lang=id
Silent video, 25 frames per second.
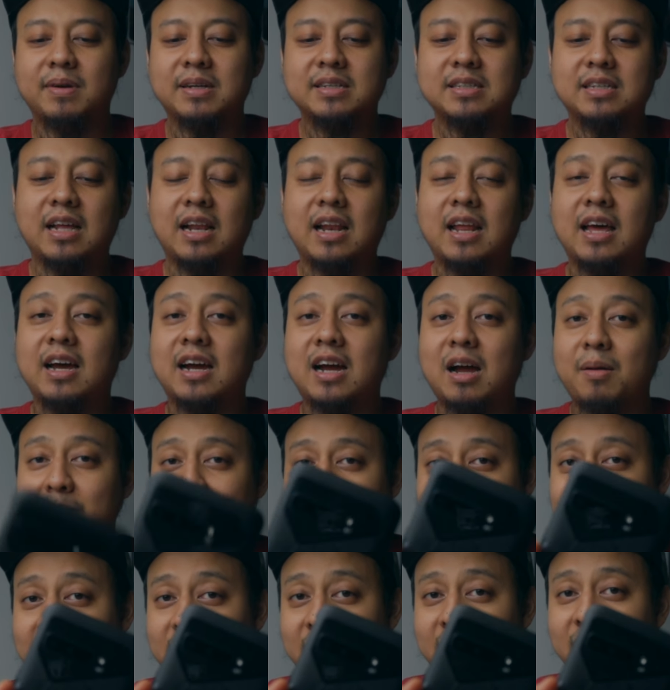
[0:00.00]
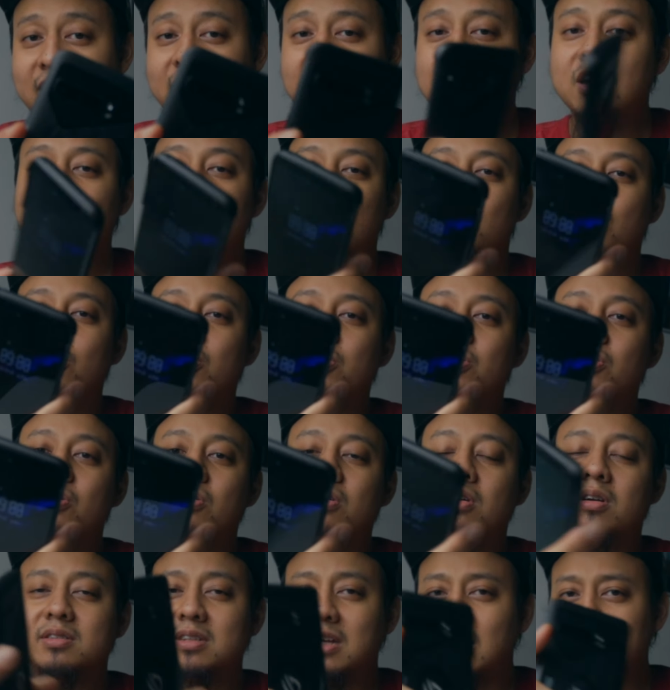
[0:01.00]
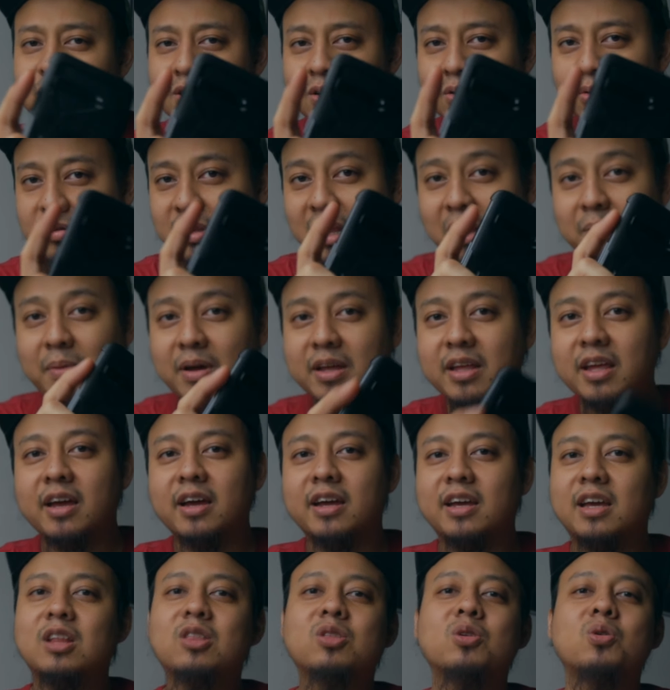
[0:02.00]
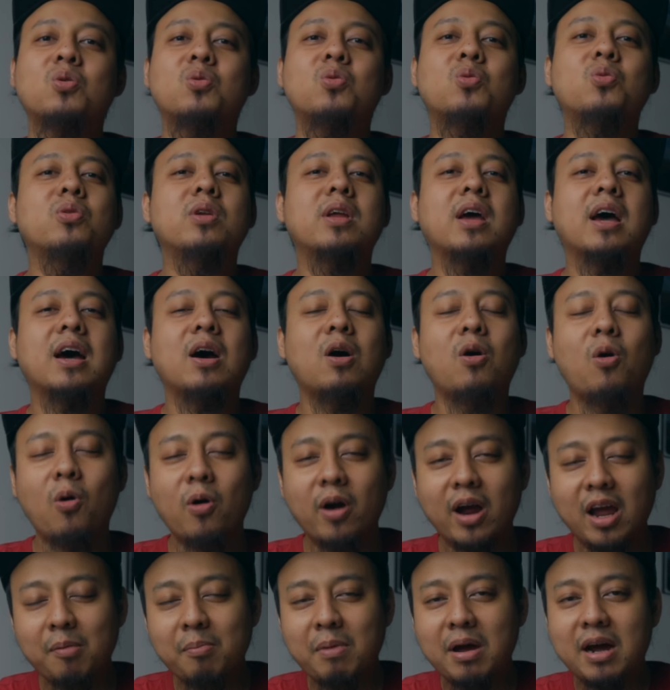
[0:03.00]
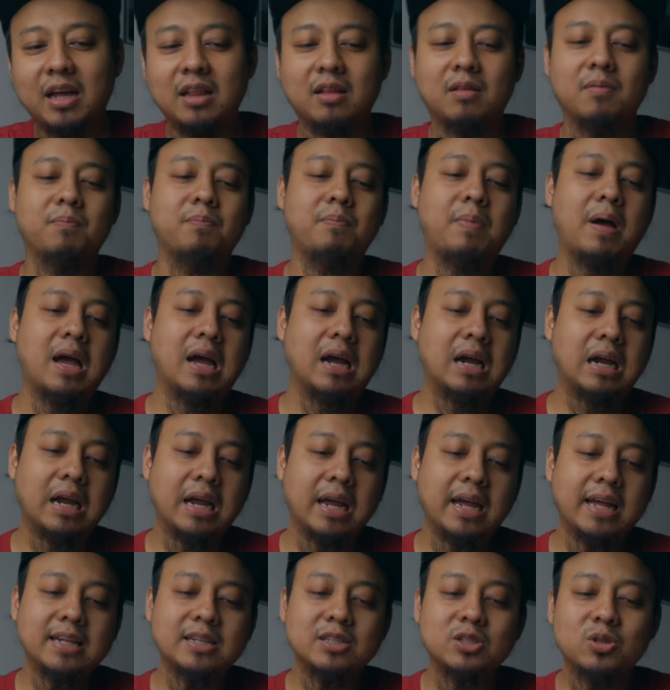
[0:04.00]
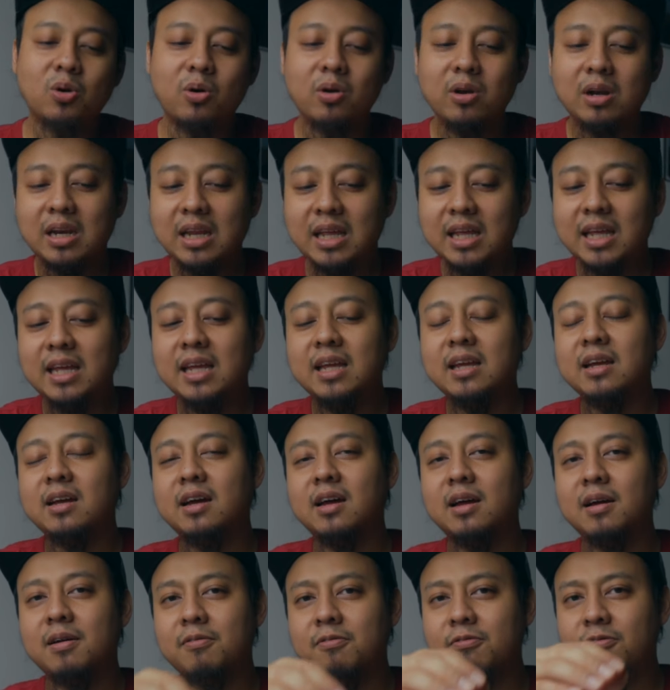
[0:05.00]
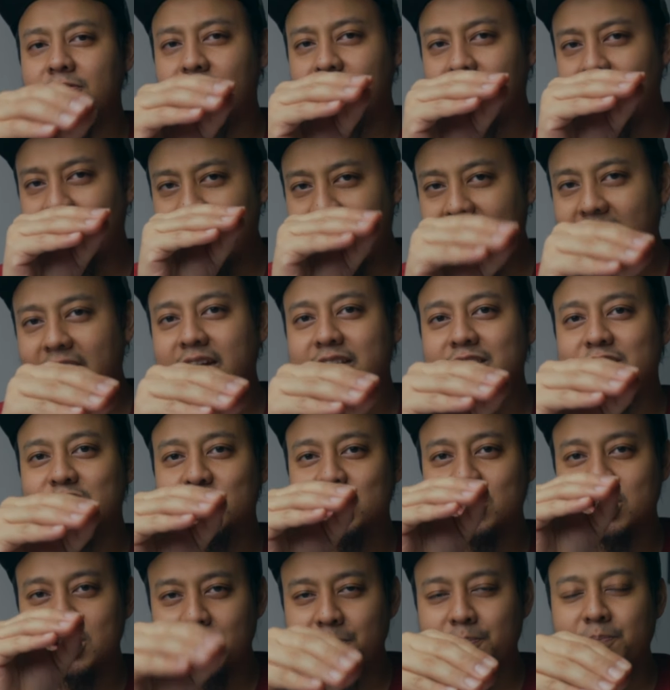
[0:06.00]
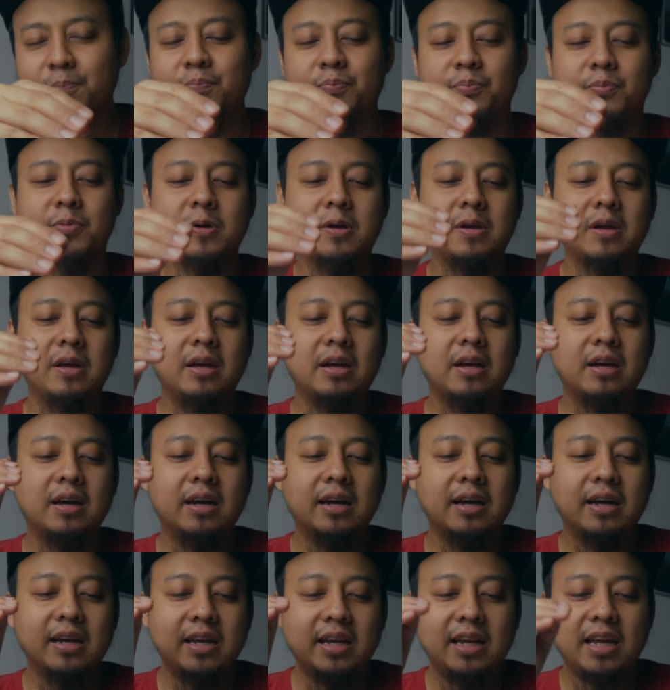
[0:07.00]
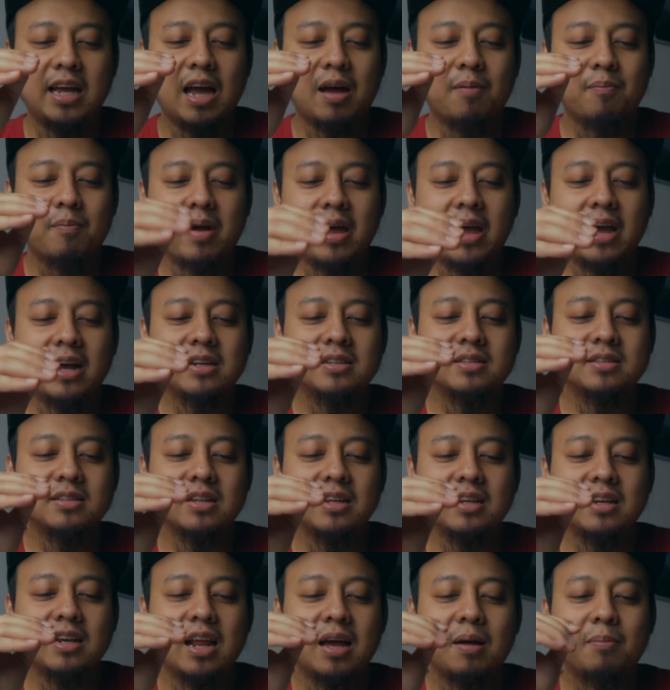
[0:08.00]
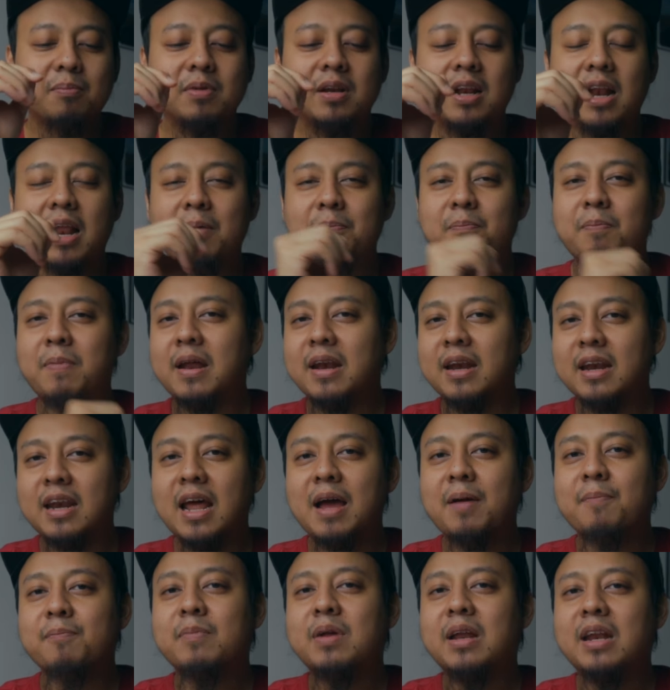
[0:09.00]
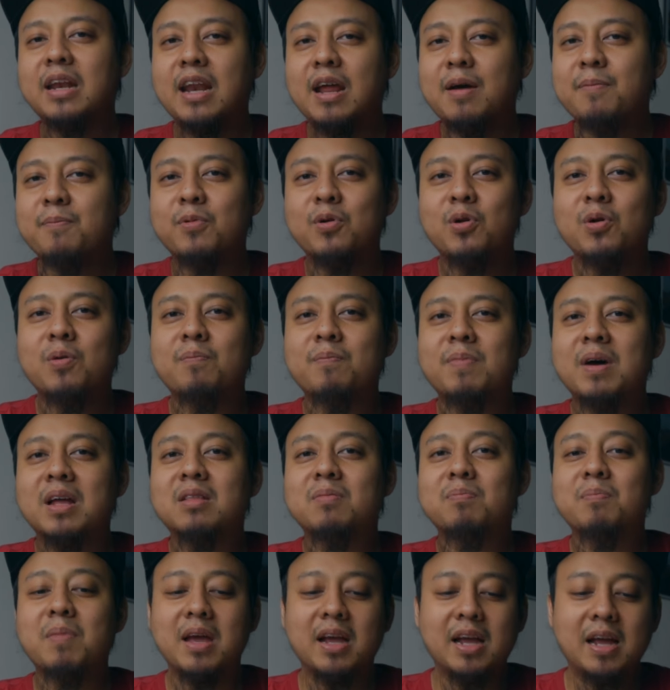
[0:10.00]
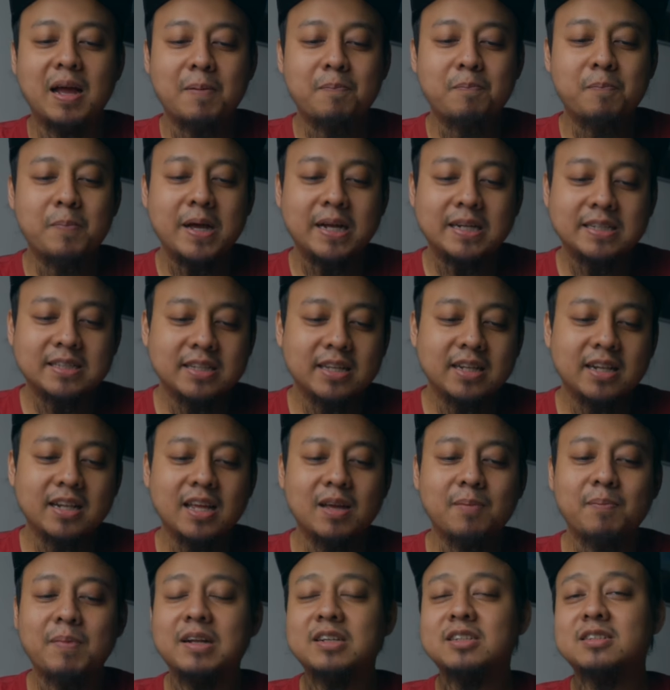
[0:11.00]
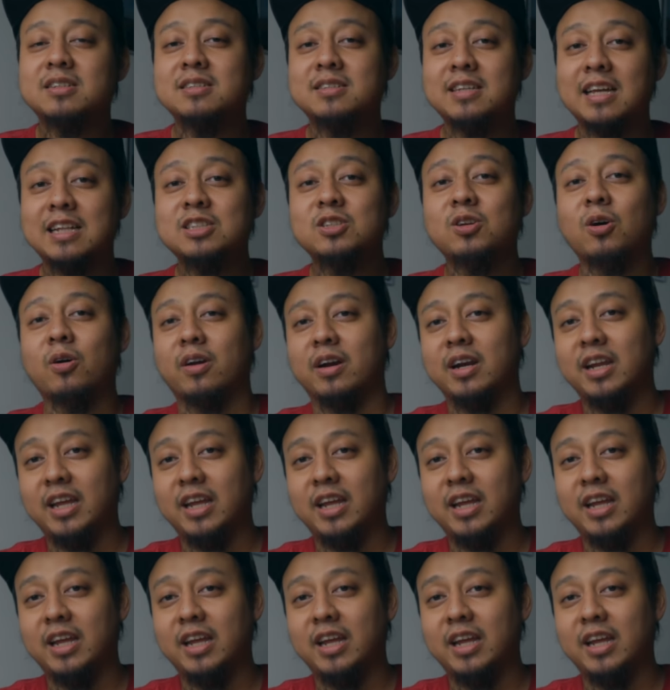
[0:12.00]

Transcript: masalah kameranya untuk sensor utamanya itu udah oke okay banget pakai Sony uh, flagship IMX686 64 megapixel image sensor